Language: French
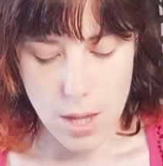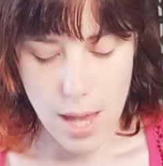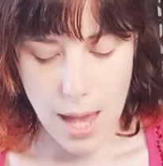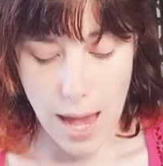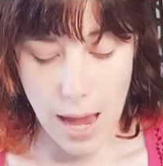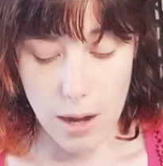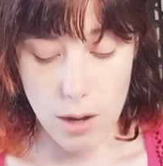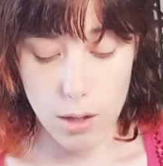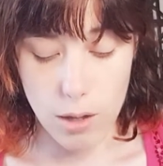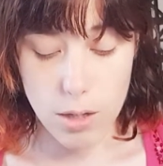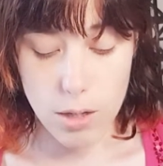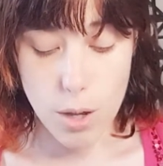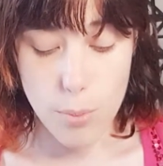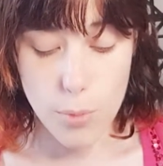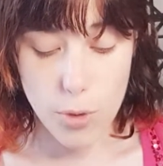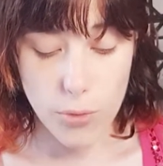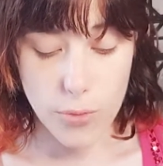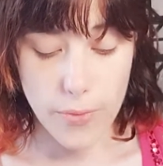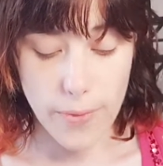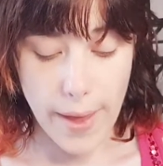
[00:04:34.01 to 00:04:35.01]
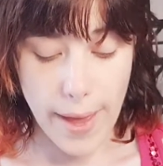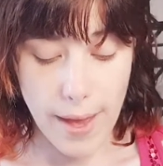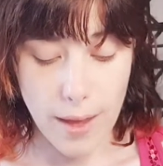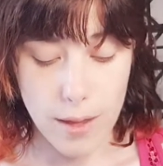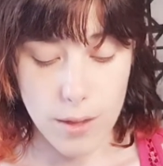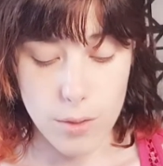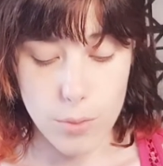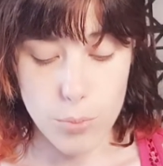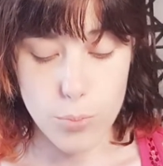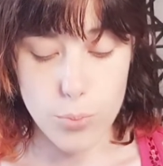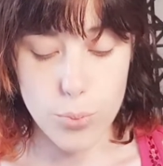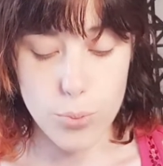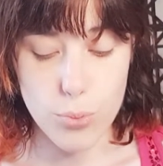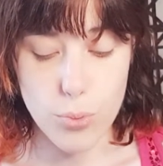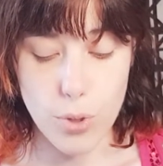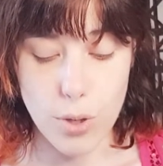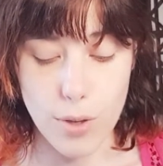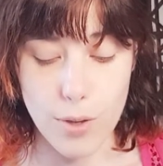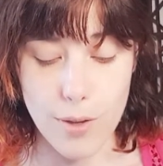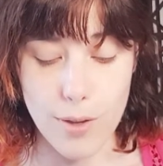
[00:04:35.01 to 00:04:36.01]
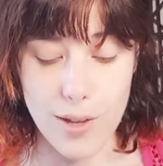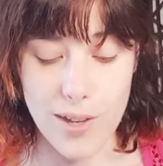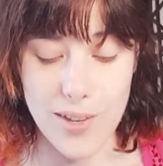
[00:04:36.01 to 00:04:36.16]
Alors comment faire pour euh,